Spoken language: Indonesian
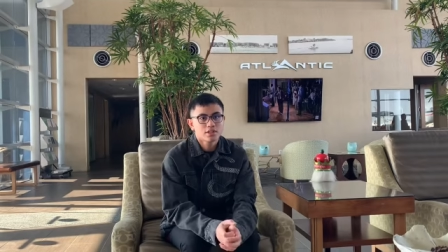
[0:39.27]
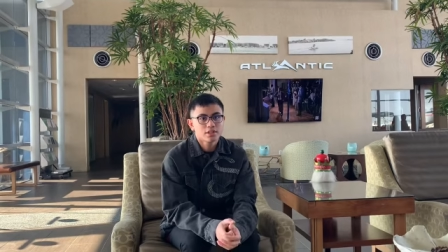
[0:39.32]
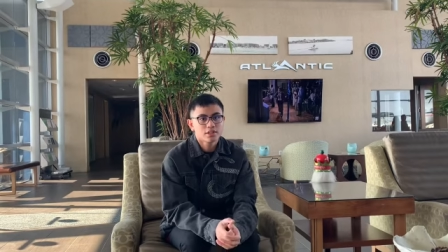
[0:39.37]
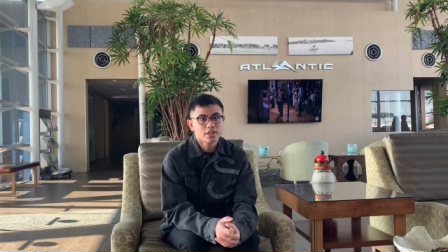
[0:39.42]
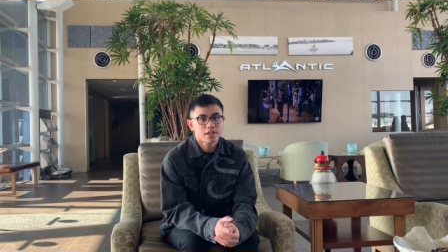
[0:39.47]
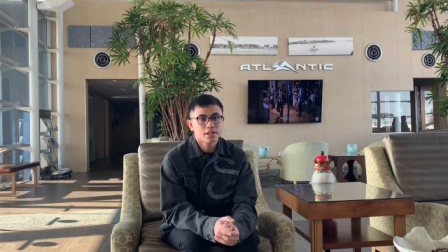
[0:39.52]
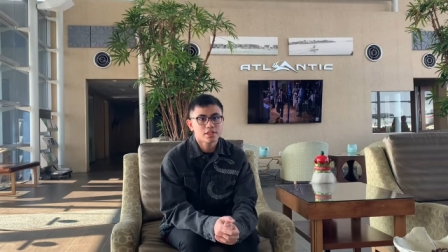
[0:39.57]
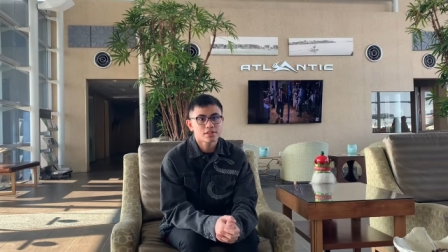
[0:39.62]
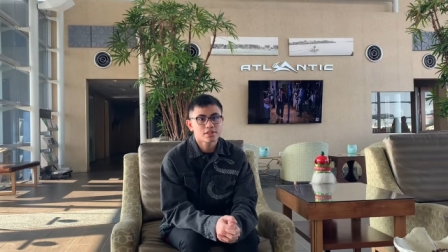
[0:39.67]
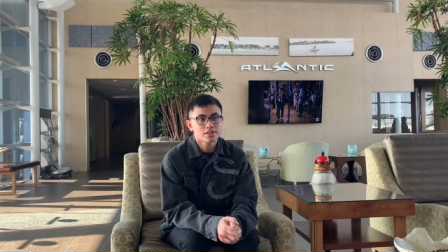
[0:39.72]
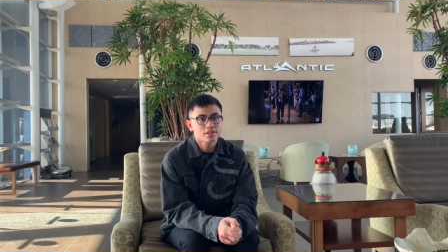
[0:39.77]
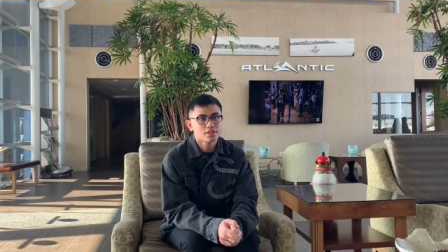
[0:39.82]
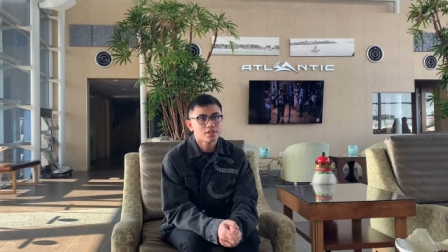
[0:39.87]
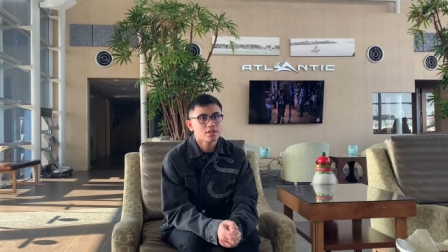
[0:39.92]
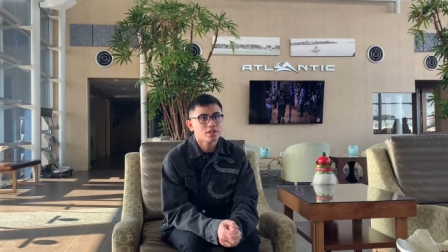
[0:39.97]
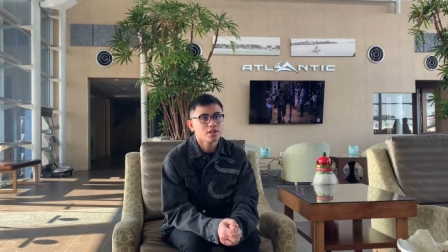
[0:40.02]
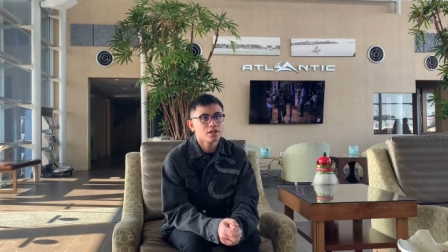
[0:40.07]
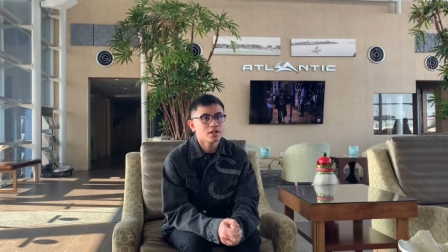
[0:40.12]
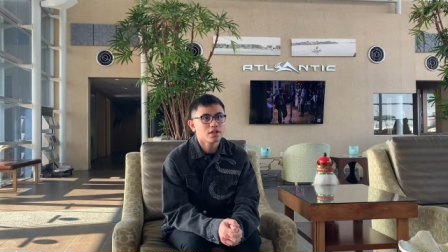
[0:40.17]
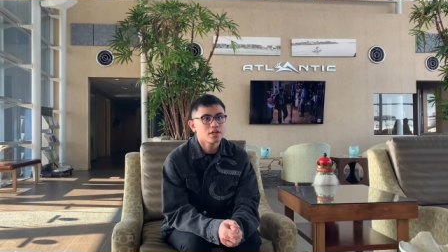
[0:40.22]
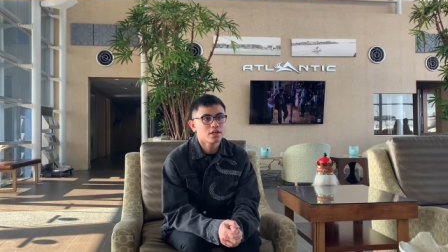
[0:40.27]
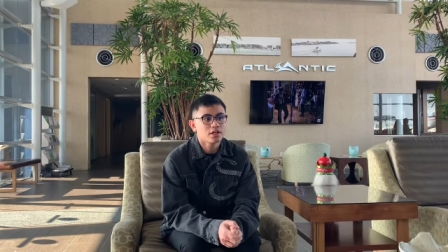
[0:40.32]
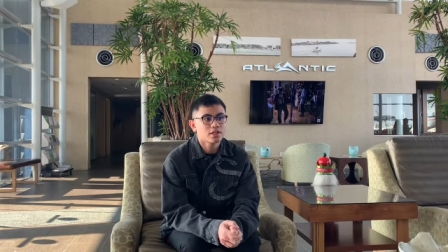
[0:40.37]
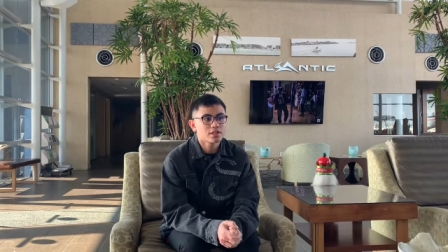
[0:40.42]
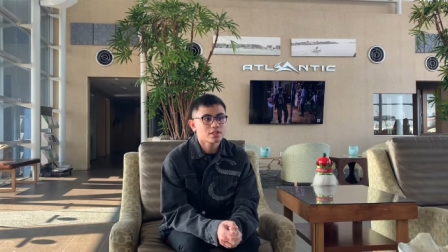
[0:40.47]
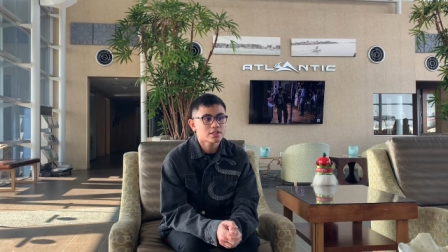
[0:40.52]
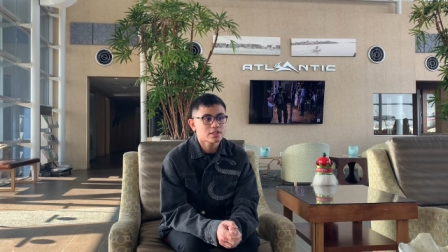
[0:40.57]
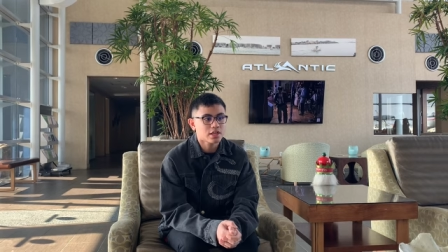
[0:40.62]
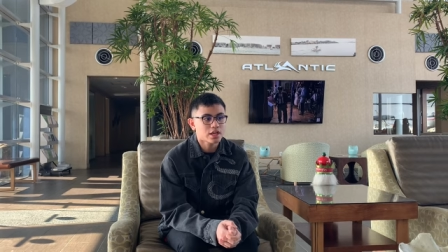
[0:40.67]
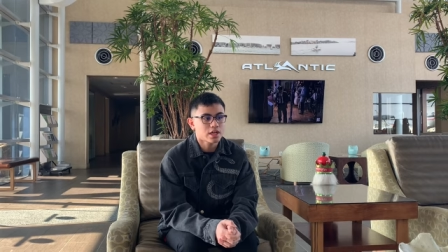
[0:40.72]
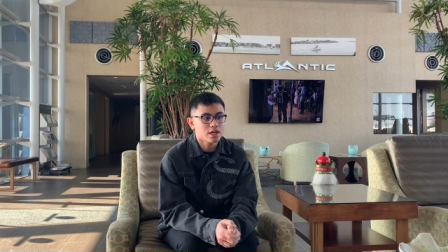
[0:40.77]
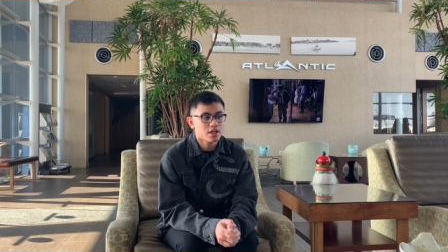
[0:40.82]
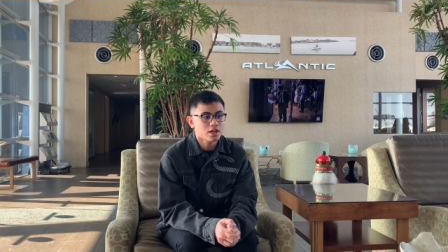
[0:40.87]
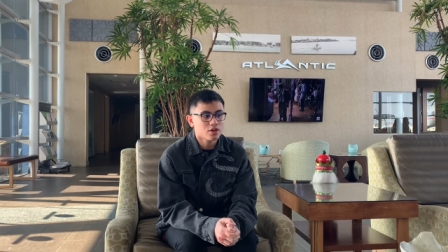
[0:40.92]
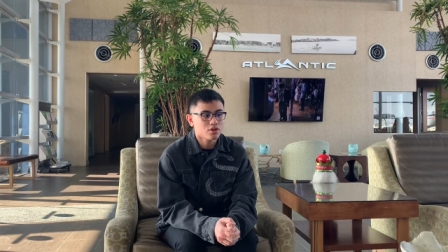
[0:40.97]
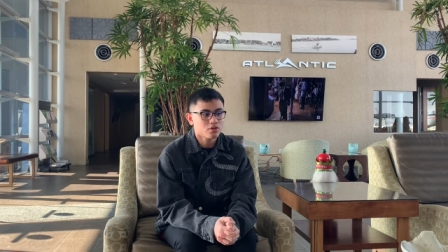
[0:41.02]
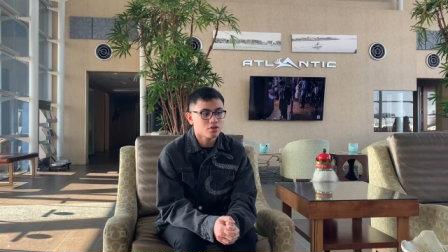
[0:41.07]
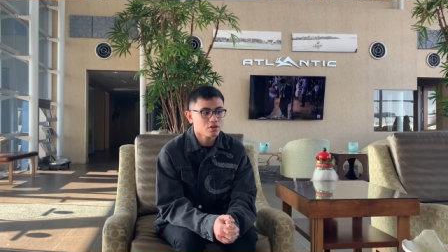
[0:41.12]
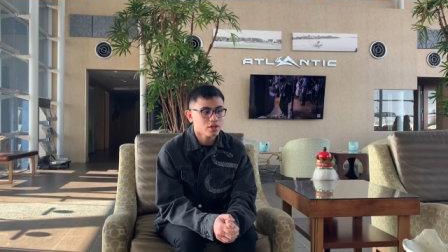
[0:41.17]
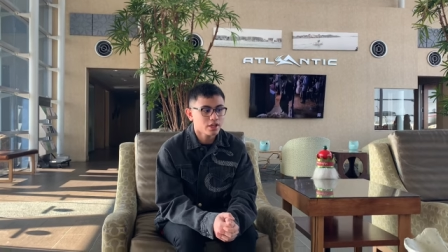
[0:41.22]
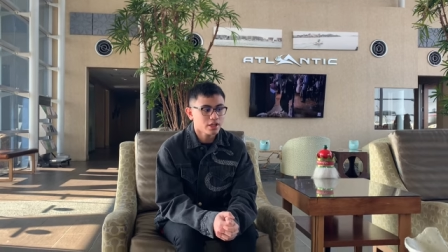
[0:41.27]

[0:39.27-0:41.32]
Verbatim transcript: guys uh, sekarang aku